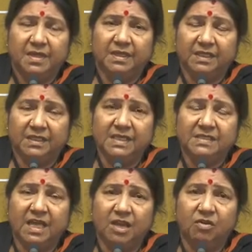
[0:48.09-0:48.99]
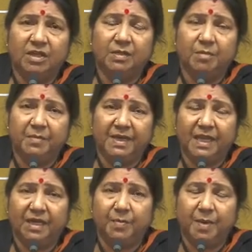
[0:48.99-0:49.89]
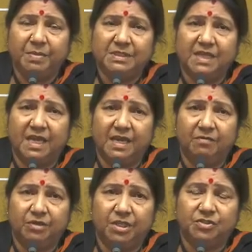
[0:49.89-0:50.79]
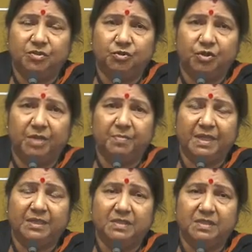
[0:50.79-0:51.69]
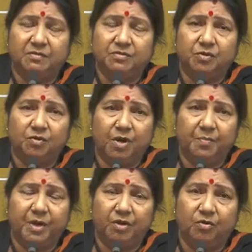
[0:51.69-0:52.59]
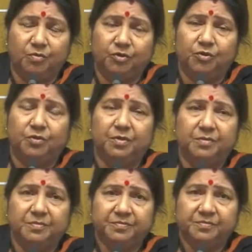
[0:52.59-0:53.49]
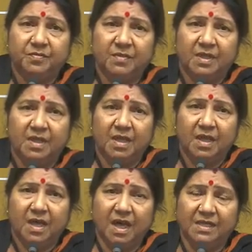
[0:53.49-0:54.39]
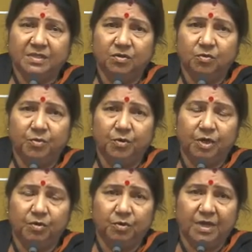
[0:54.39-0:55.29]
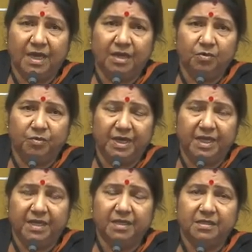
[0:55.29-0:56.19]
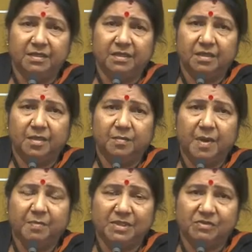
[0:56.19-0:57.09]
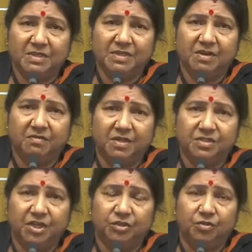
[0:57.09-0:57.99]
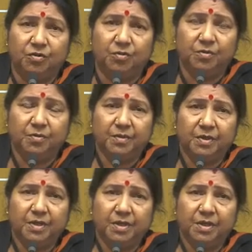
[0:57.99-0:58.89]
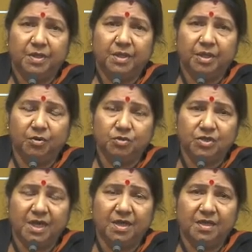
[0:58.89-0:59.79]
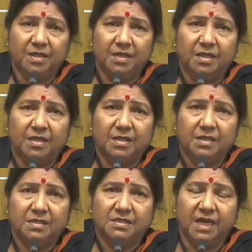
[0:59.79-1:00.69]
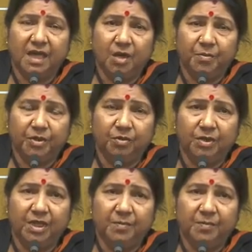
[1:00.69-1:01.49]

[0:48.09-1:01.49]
ఇతర దేశాల్లో ఉన్న తమ బిడ్డలకు పంపించాలనే ఉద్దేశంతో ప్రతి సంవత్సరం కూడా పండుగ ముందు అరిసెలు బూరీలు గారెలు వండి పంపించవలసినటువంటి చేతులు ఈ రోజున జెండాలు పట్టుకుని